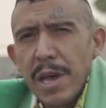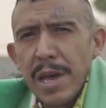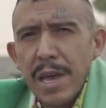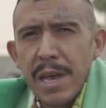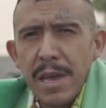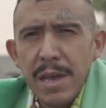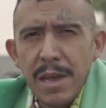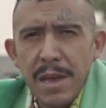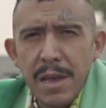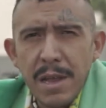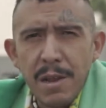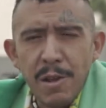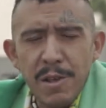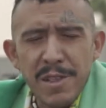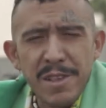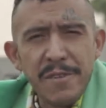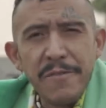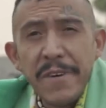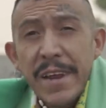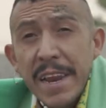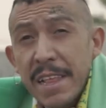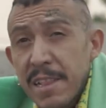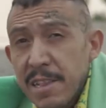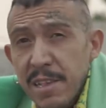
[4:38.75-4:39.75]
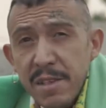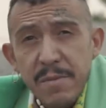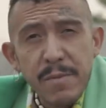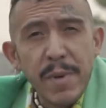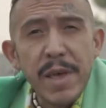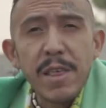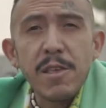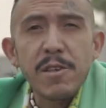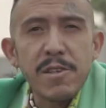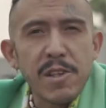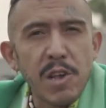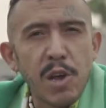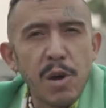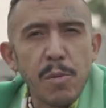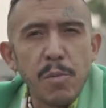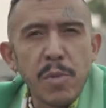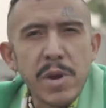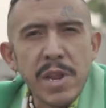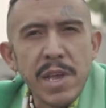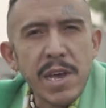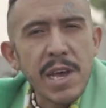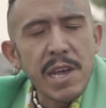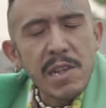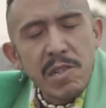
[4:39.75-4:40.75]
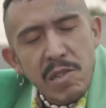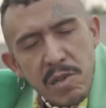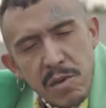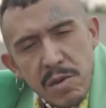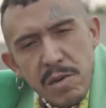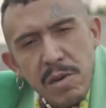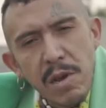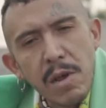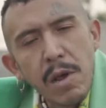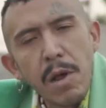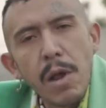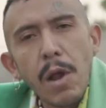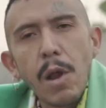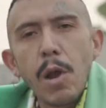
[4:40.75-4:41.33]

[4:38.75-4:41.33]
eh, en los diferentes medios de comunicación,